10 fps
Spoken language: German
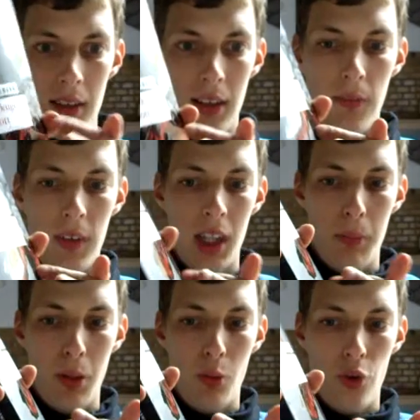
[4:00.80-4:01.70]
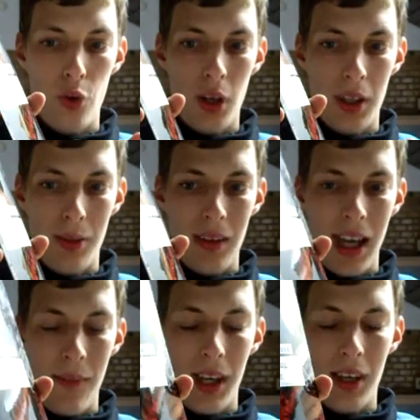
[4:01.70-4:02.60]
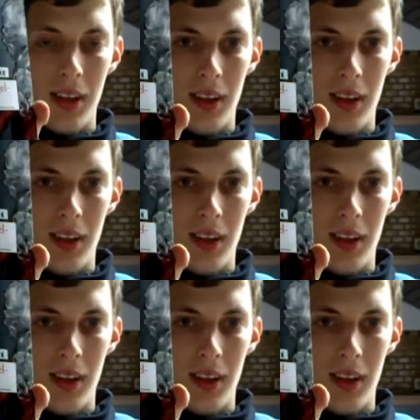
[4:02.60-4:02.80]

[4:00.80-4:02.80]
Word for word: Das finde ich immer so schön an diesen Covern.